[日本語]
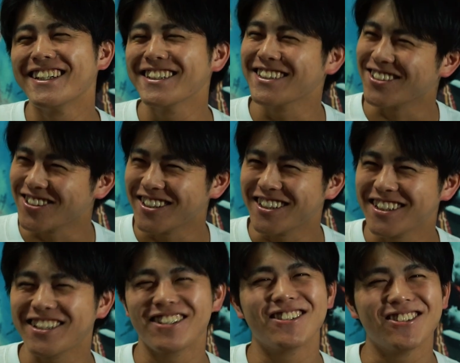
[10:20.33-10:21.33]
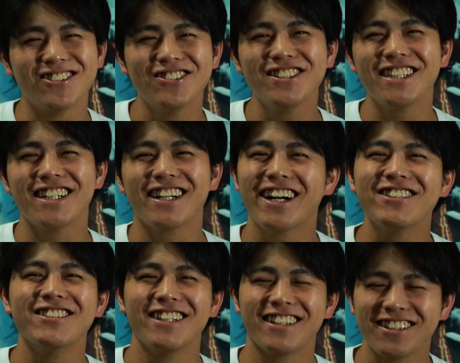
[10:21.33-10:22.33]
なんだろうななんか雰囲気がラフ
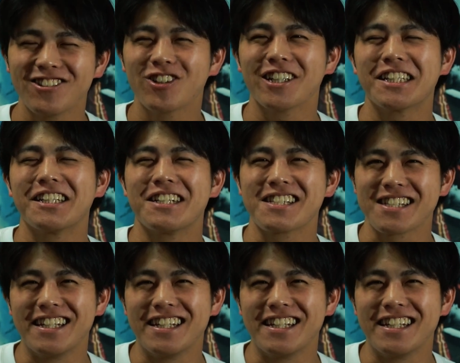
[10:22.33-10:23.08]
で良かったです